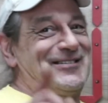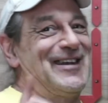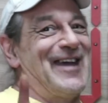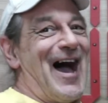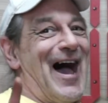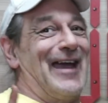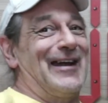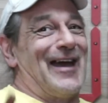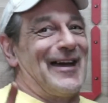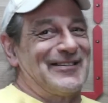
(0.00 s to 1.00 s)
die
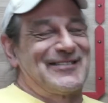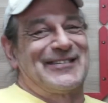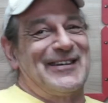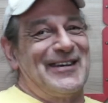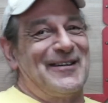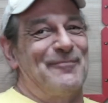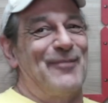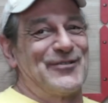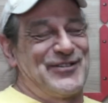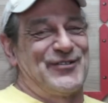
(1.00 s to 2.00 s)
Highlights, die
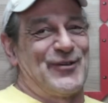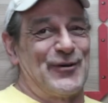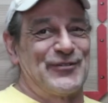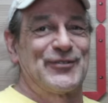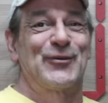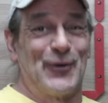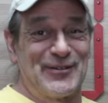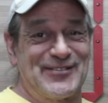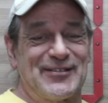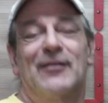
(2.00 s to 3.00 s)
möchte ich euch kurz